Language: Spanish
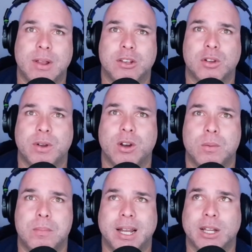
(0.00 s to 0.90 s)
hablando sobre
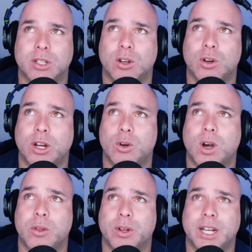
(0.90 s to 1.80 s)
los baneos de los
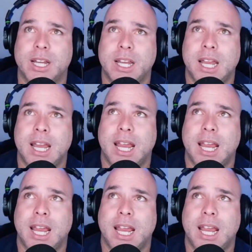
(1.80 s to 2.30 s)
jugadores.